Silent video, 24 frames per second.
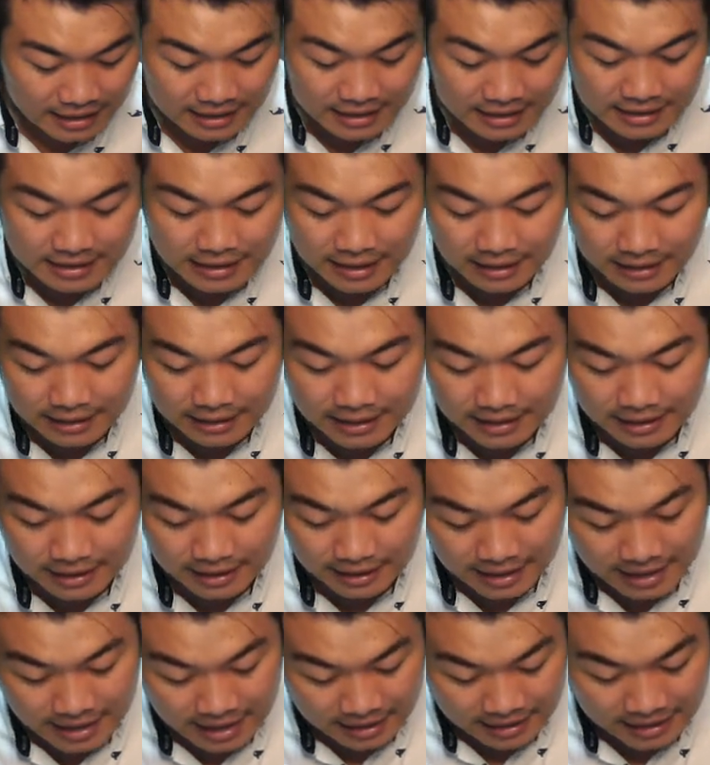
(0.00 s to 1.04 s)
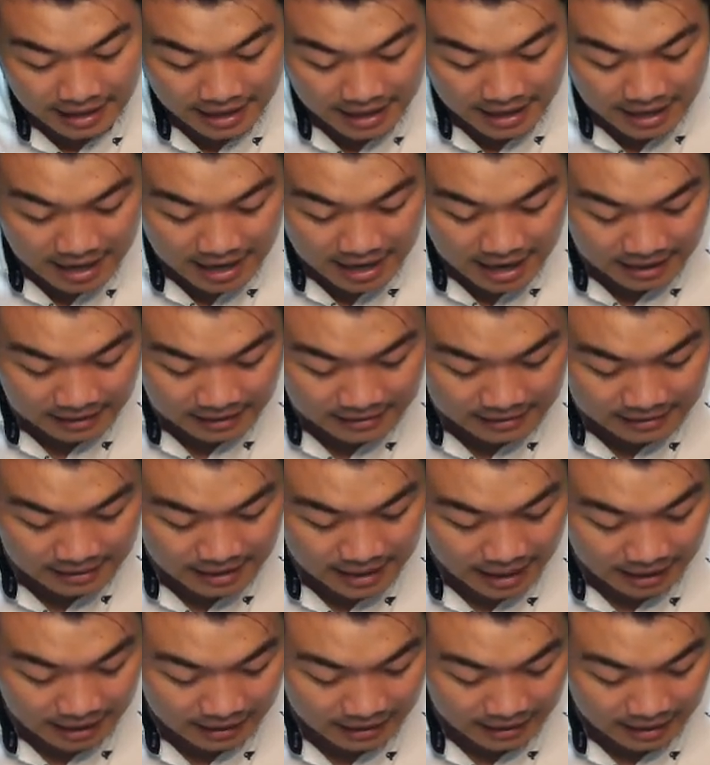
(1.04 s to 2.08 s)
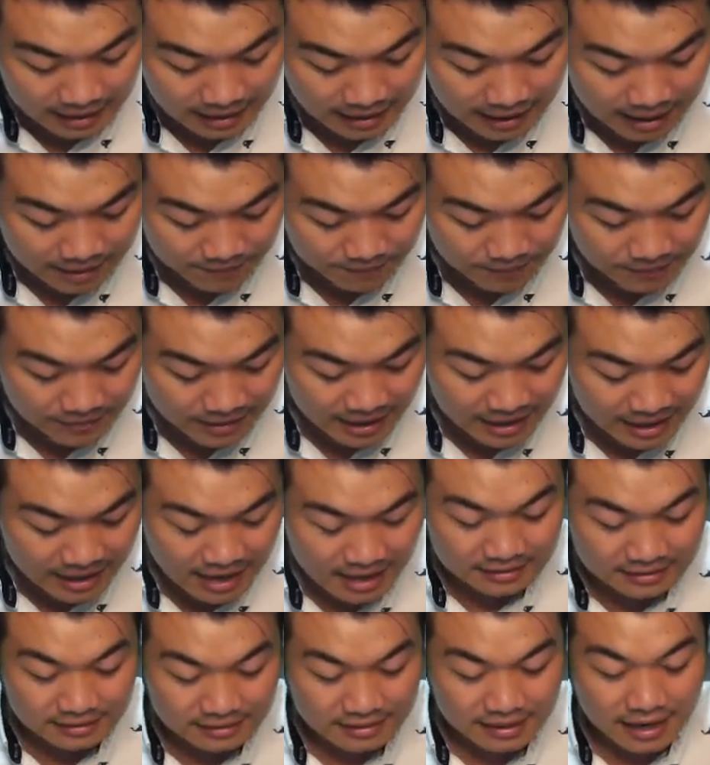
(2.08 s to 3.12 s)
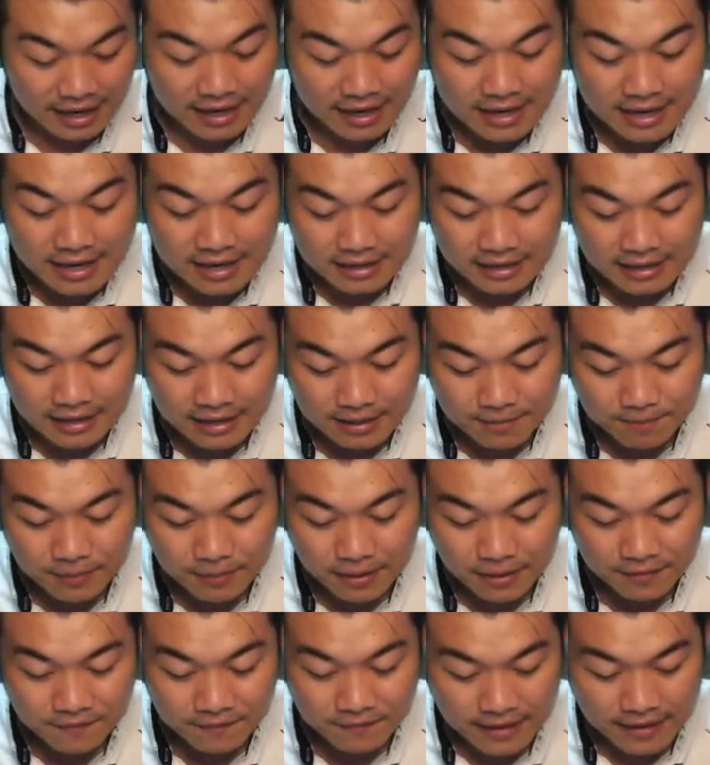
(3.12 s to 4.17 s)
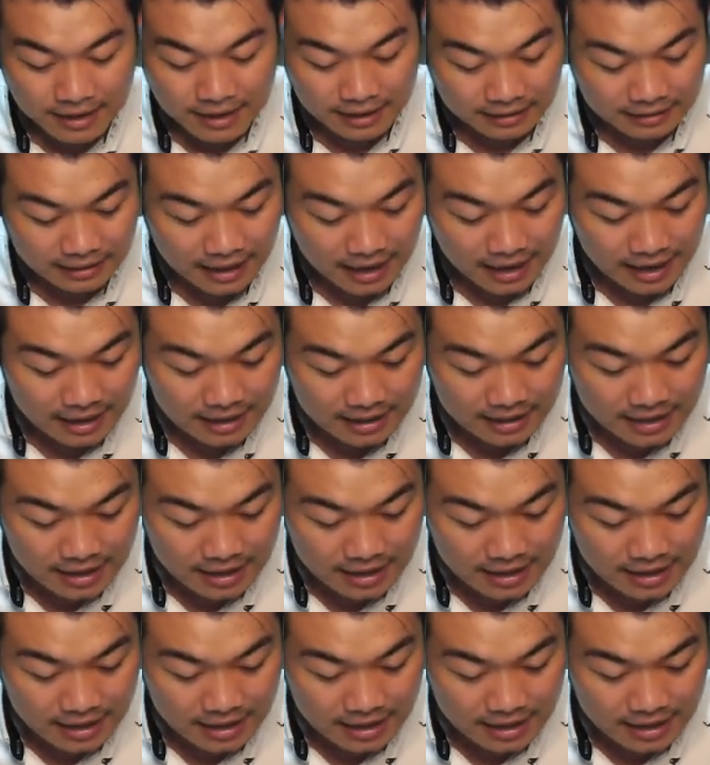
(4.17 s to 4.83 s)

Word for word: เลื่อนที่ในลักษณะนะครับในลักษณะที่เป็นฝั่งทั้ง